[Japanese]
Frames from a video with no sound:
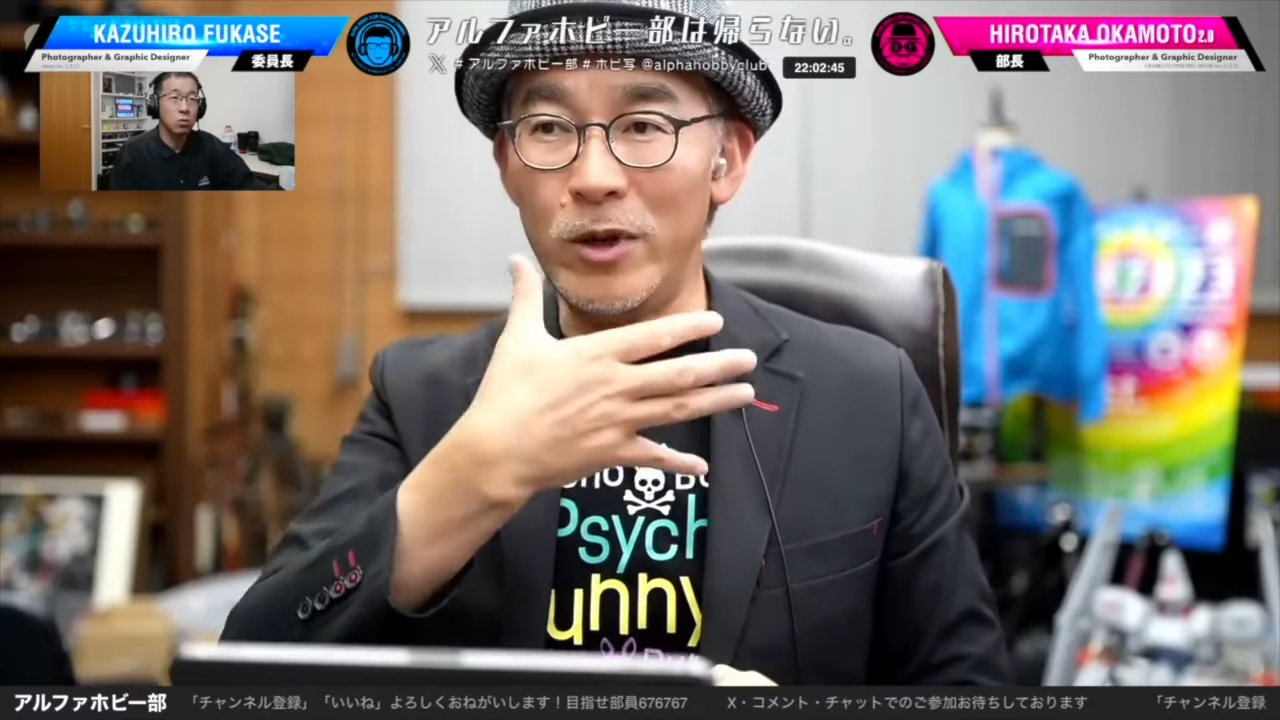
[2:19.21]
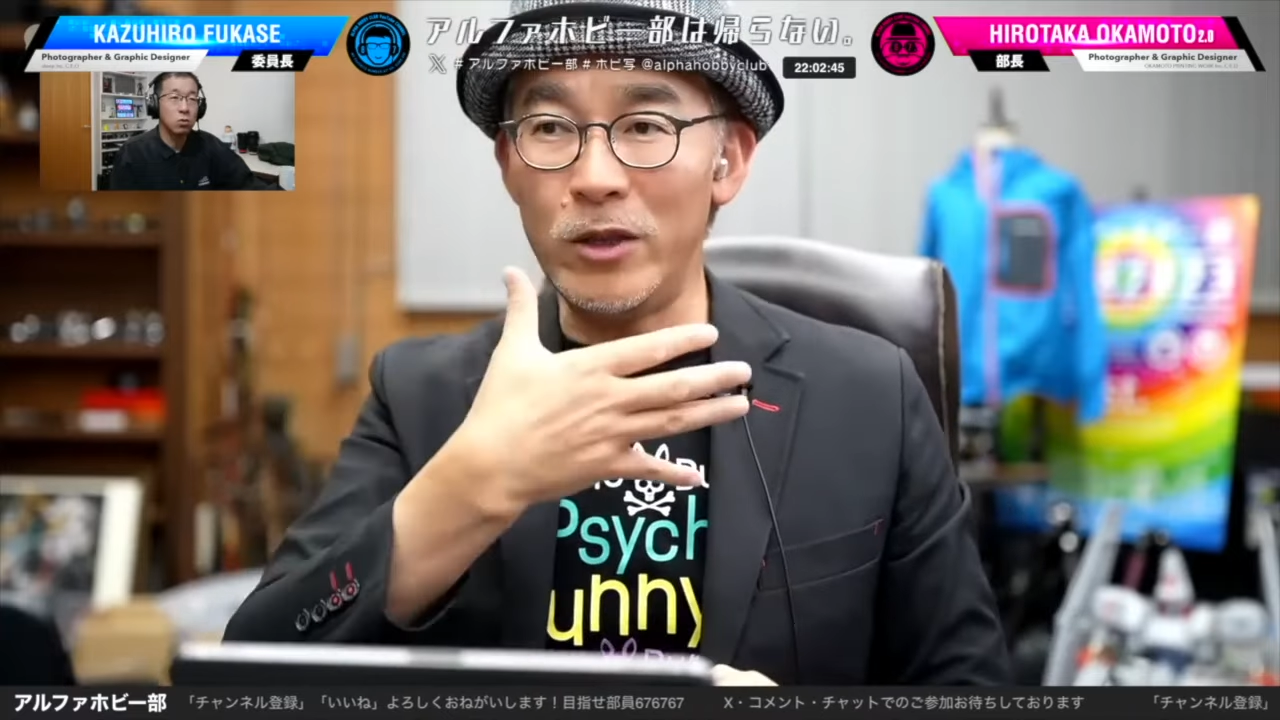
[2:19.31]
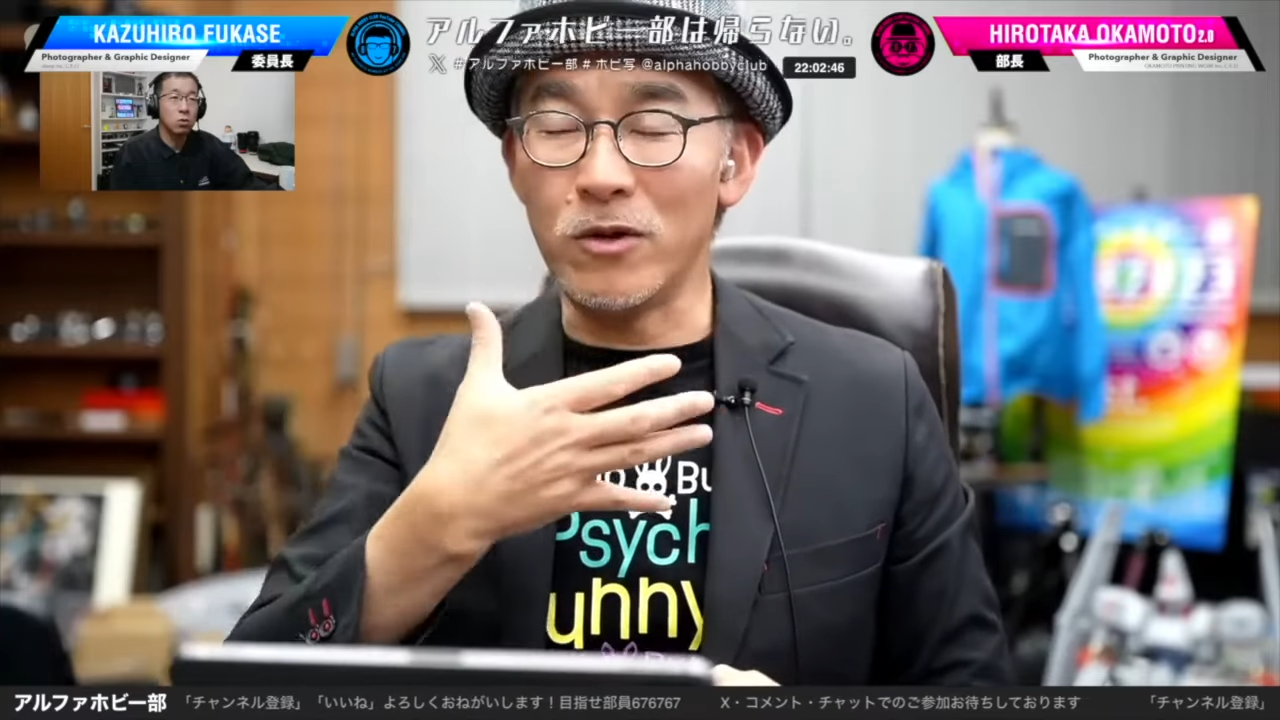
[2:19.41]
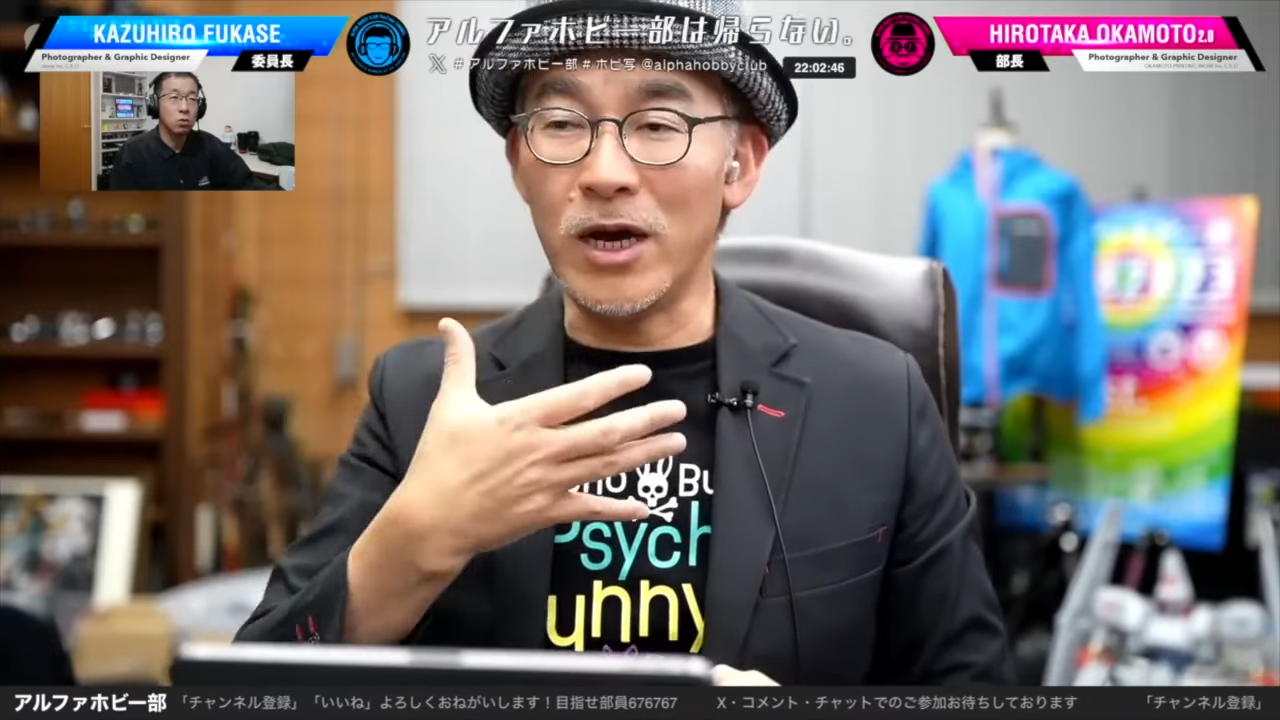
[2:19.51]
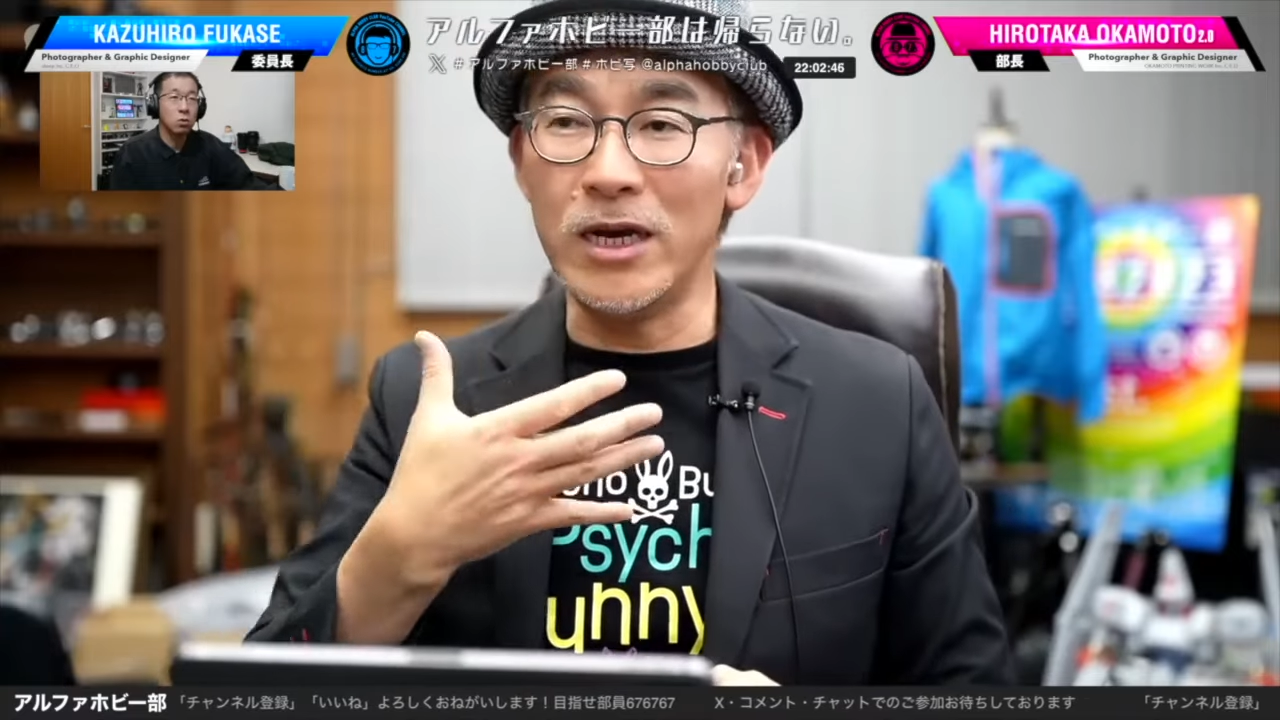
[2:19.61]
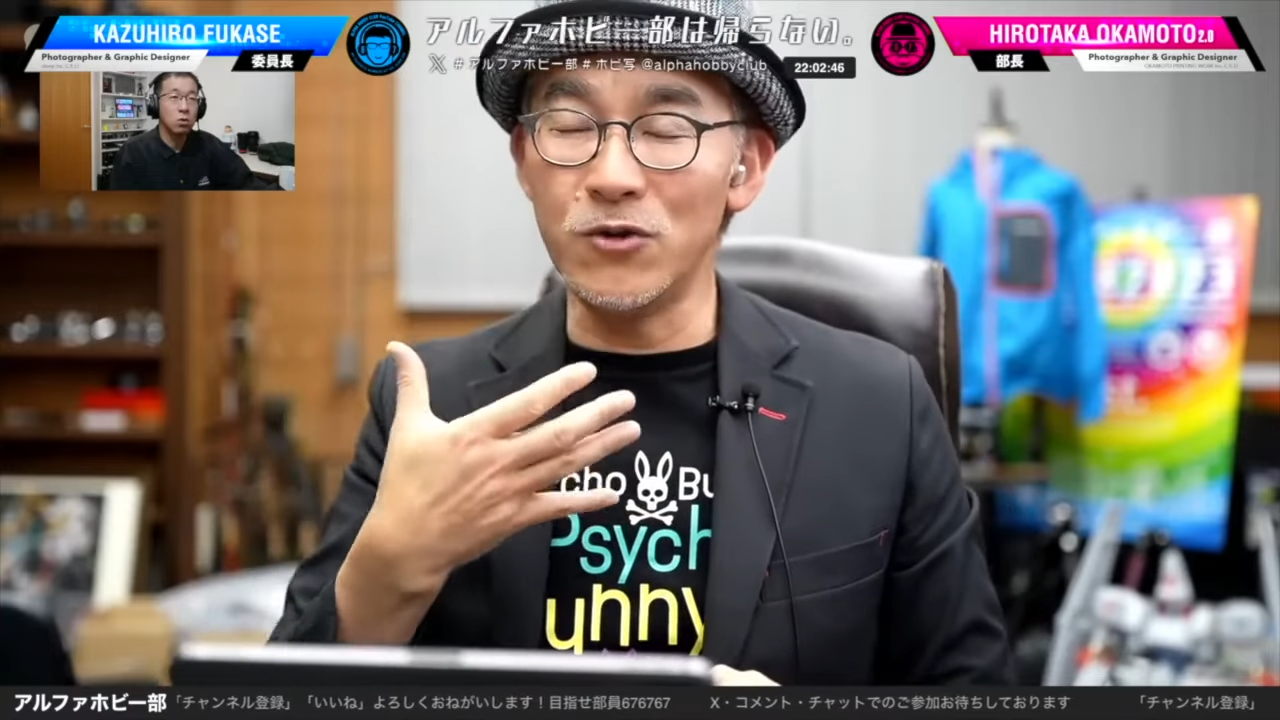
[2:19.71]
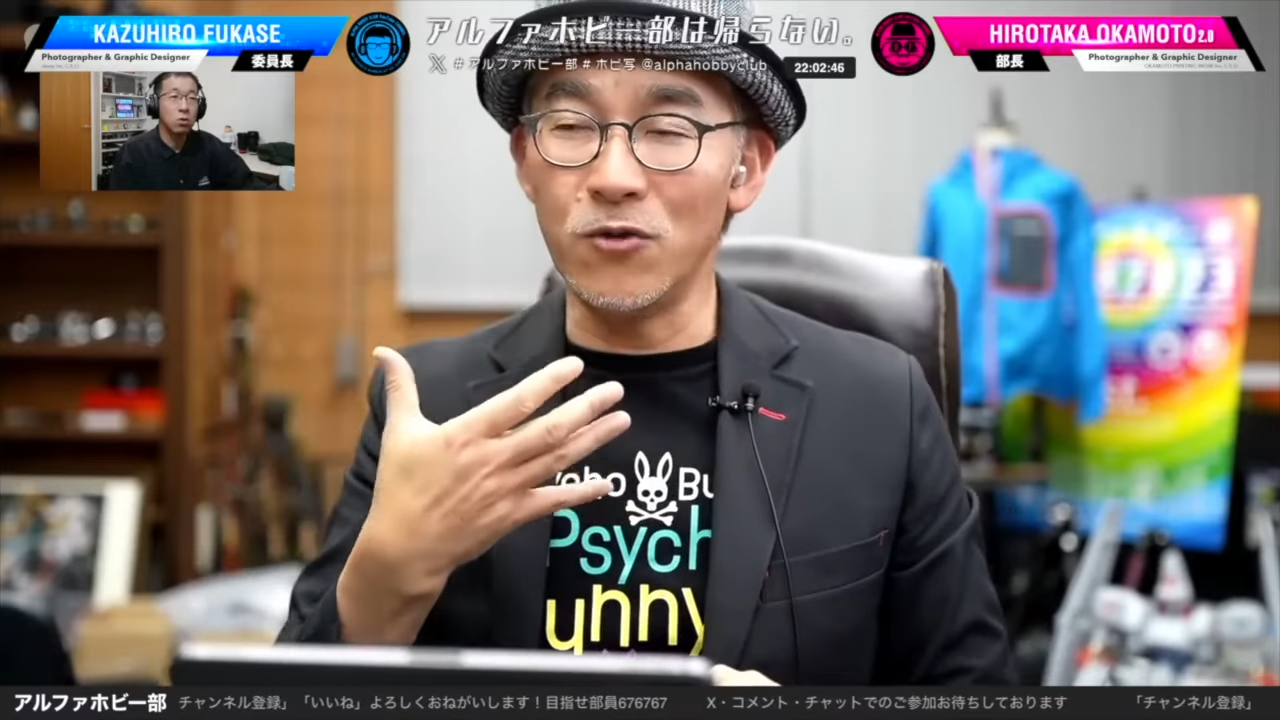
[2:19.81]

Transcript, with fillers: 面の解像